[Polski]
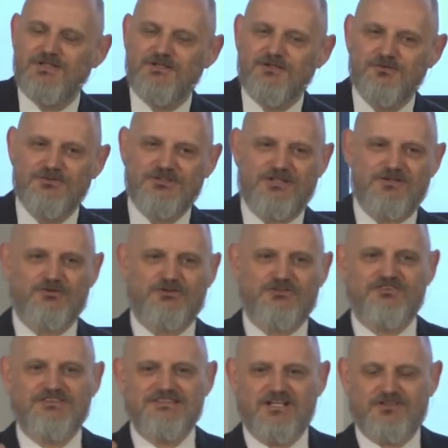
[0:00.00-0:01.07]
ludzie, którzy
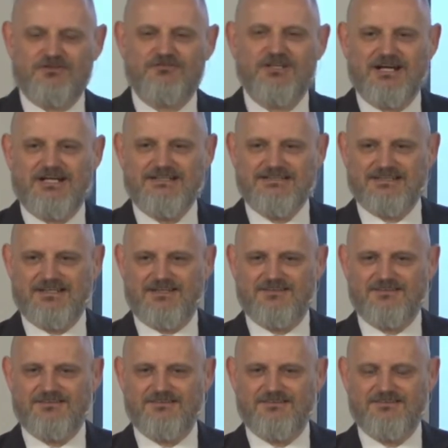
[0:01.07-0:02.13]
wyznaczą granice.
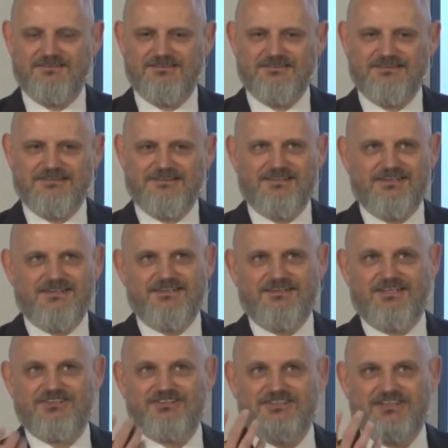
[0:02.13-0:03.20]
Te
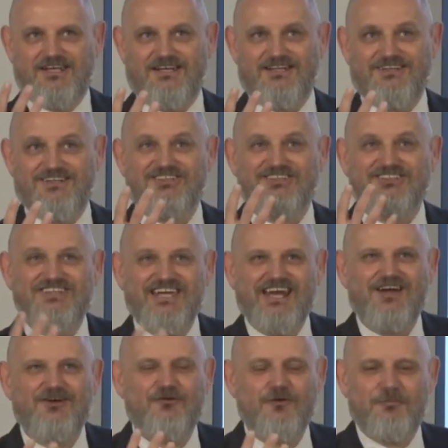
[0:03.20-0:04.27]
czter, tych
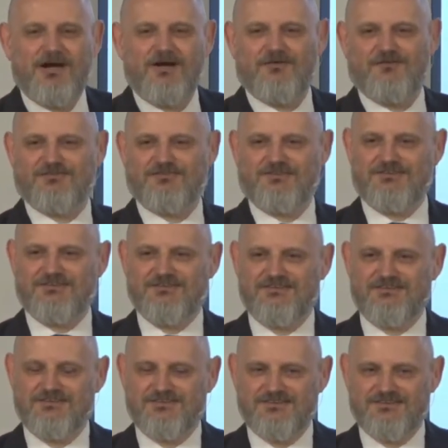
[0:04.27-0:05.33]
czterech chłopaków,
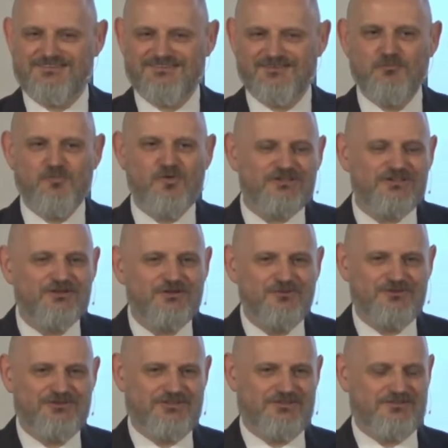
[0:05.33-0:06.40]
młodych
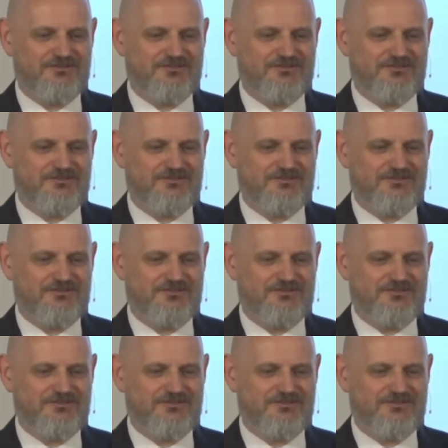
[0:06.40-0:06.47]
ludzi,